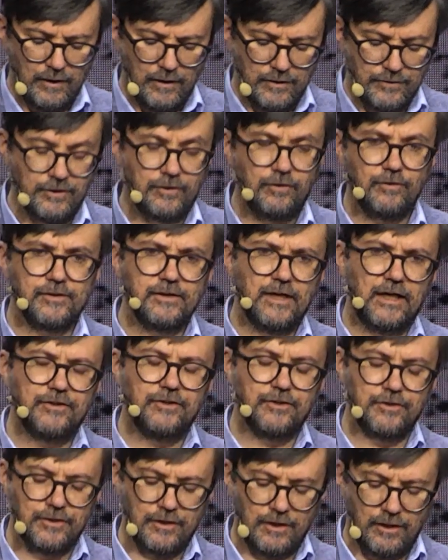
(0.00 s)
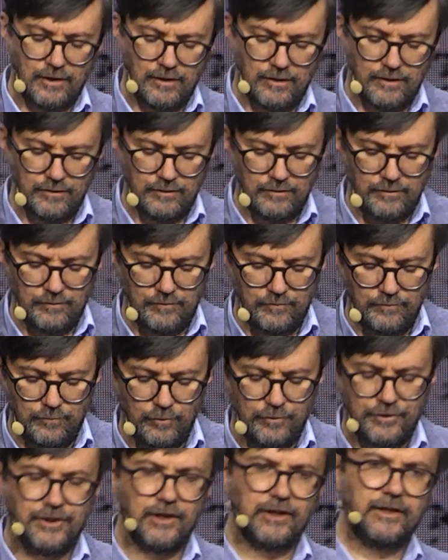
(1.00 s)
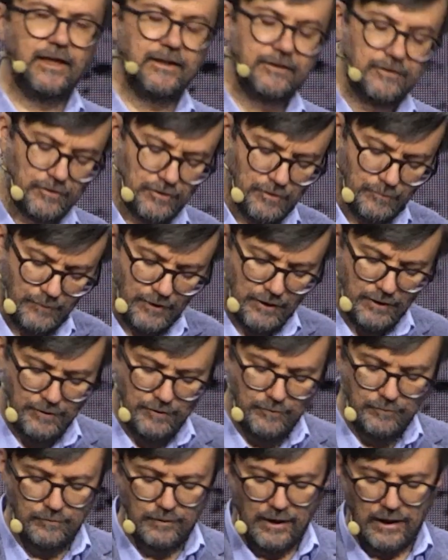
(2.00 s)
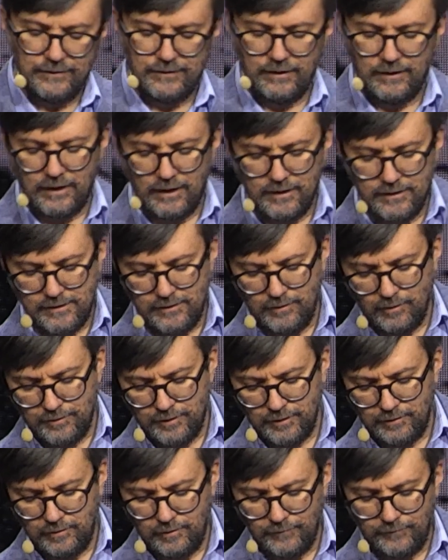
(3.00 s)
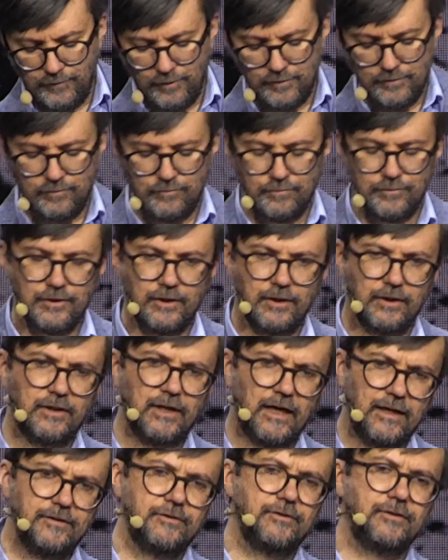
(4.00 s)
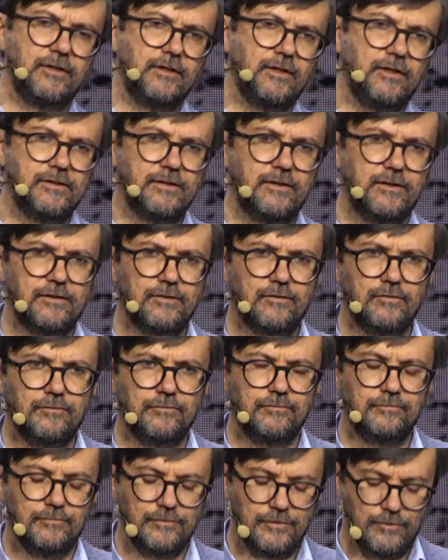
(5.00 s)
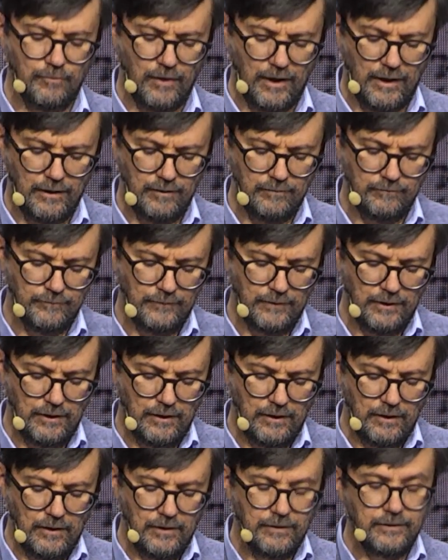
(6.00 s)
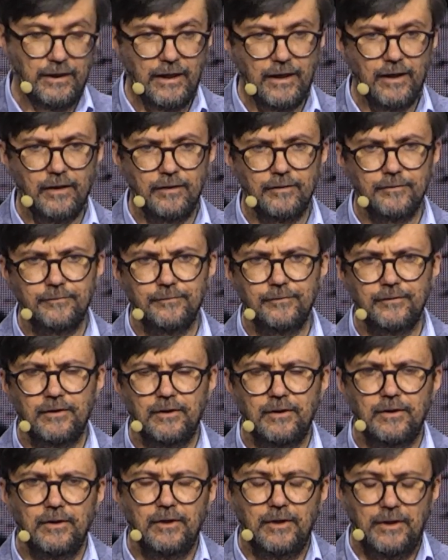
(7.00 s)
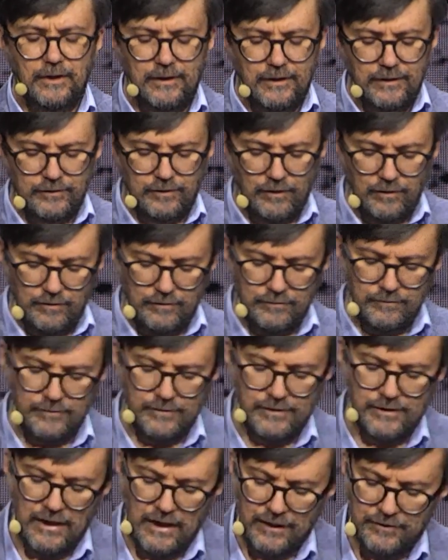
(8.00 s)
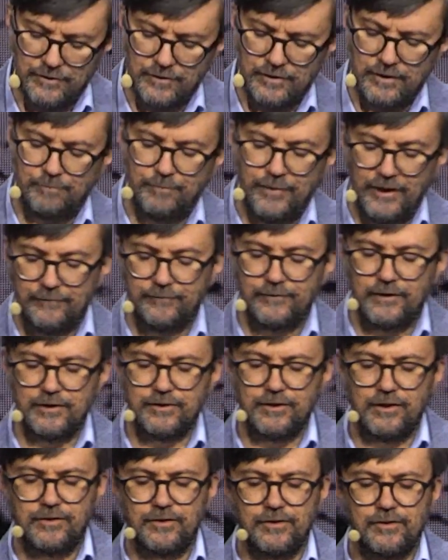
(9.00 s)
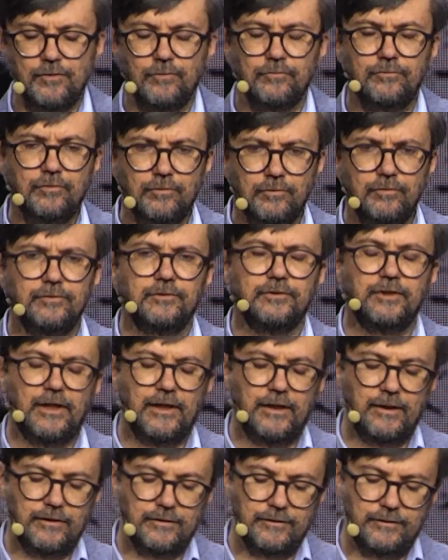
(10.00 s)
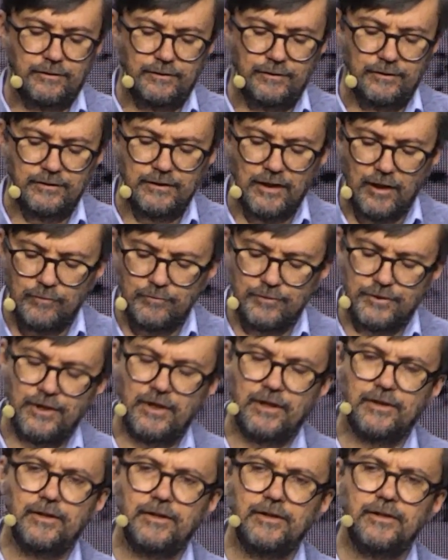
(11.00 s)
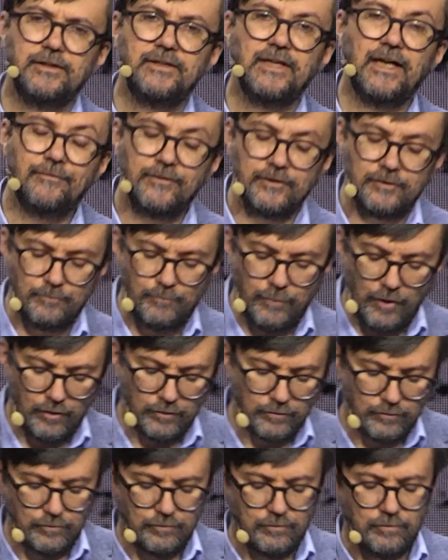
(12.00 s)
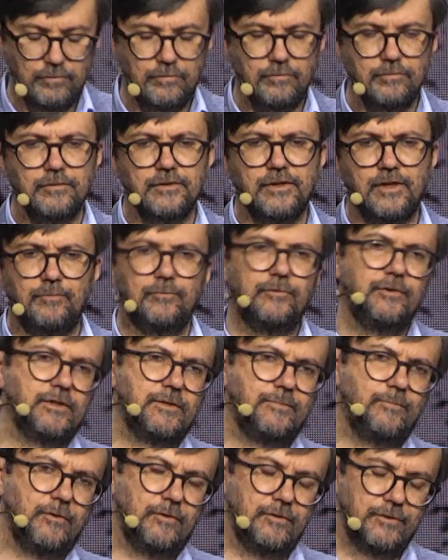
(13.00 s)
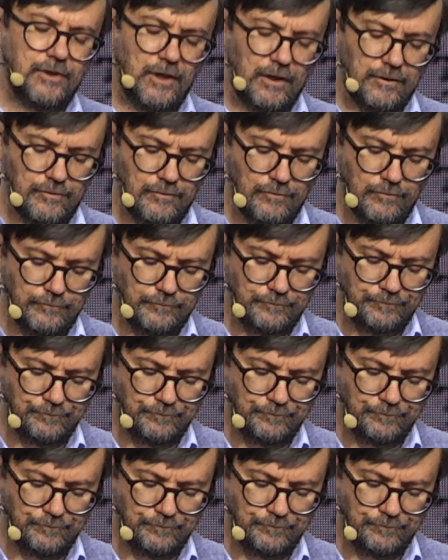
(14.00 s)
Czy to znaczy, że Bóg się kiedyś mylił, a teraz doszedł do wniosku, że kary cielesne są złe? Nie to znaczy, że pewne rzeczy są trudne i nauczenie ich nawet Bogu zajmuje sporo czasu.